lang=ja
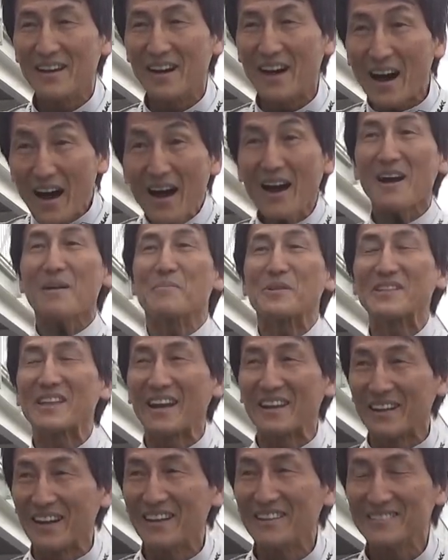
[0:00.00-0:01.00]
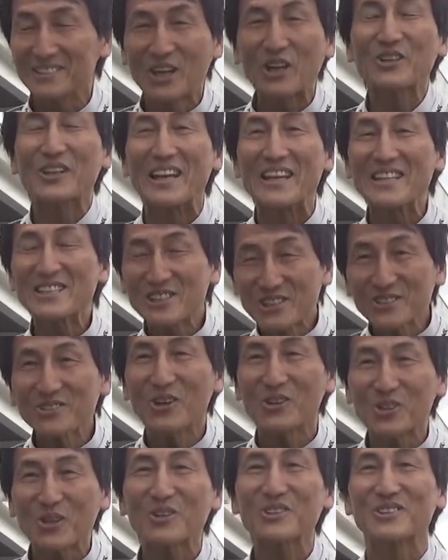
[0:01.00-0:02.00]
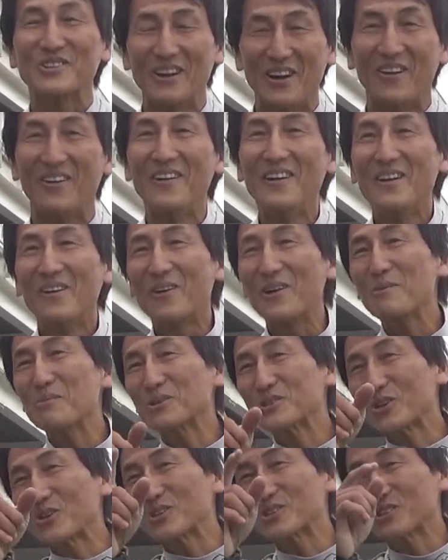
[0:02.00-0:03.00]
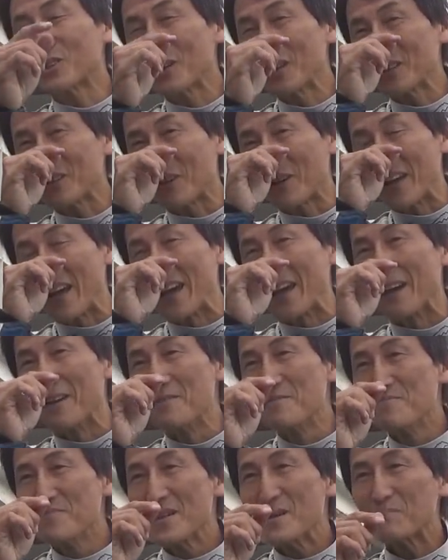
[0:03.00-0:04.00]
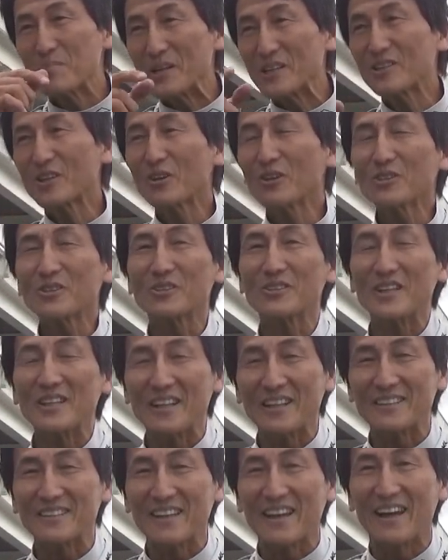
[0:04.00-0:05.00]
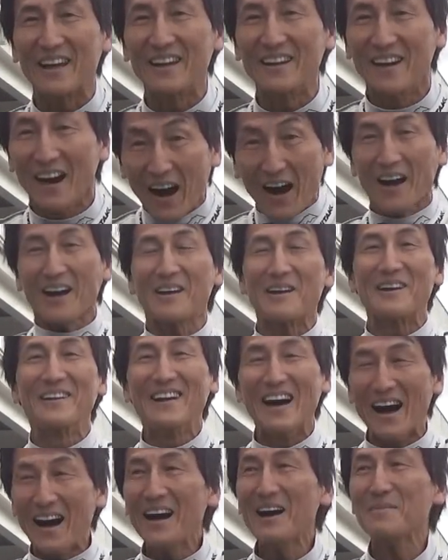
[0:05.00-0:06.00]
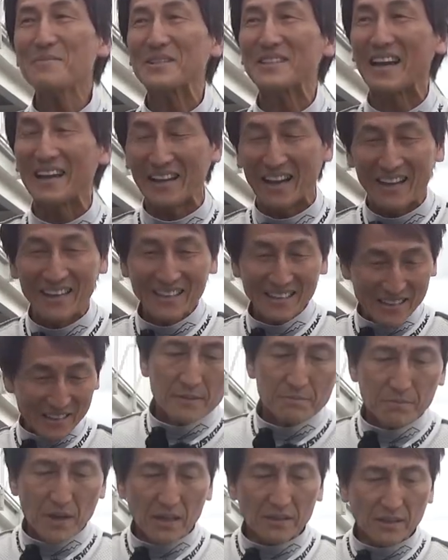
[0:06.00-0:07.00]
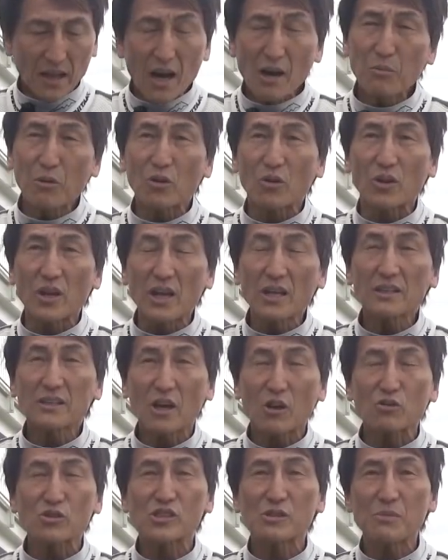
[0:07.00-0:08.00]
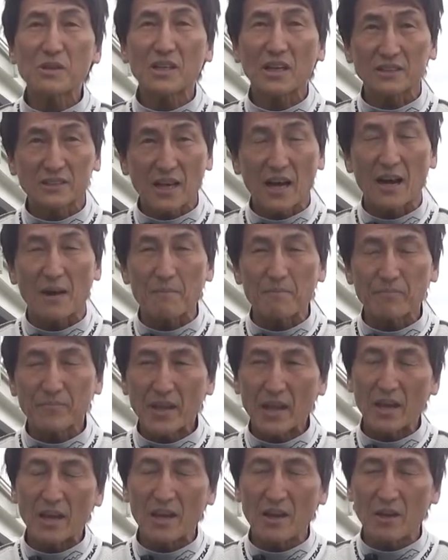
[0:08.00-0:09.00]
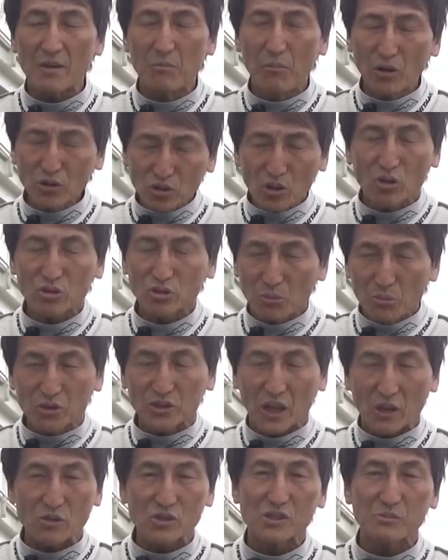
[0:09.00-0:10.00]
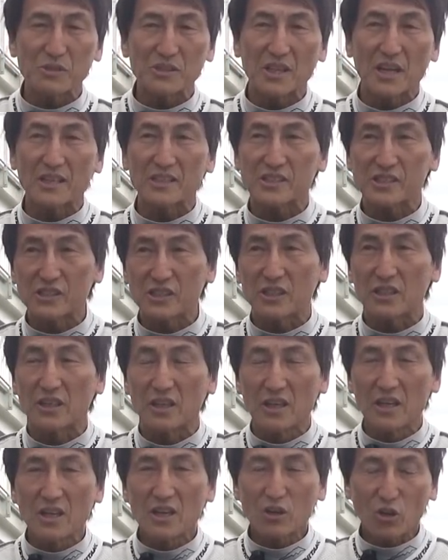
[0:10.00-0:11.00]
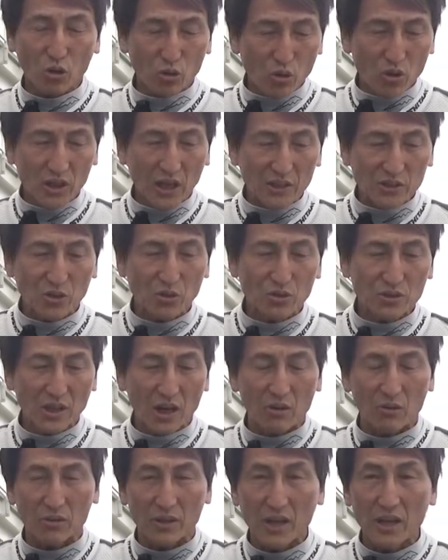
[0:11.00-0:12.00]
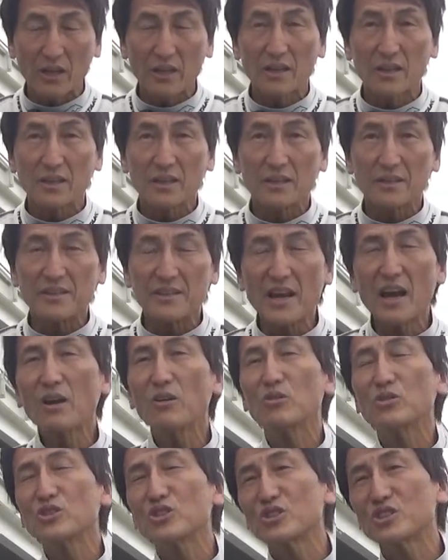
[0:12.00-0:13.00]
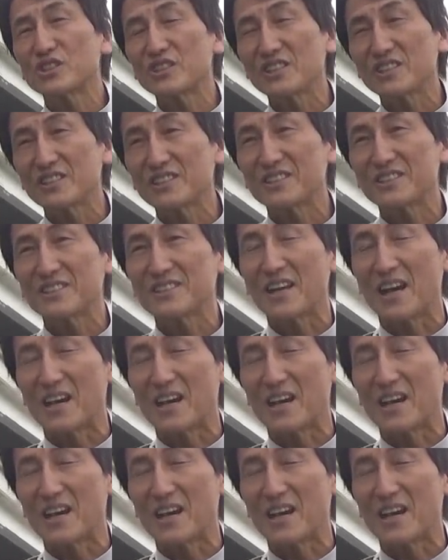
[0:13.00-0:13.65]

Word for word: あみたいなちょっと一瞬は驚くのよ俺もそこストレートをねピットロード出てってああみたいなまあターボのね楽しみ方、えー、もっと音も楽しみたいしこの加速感をね 250cc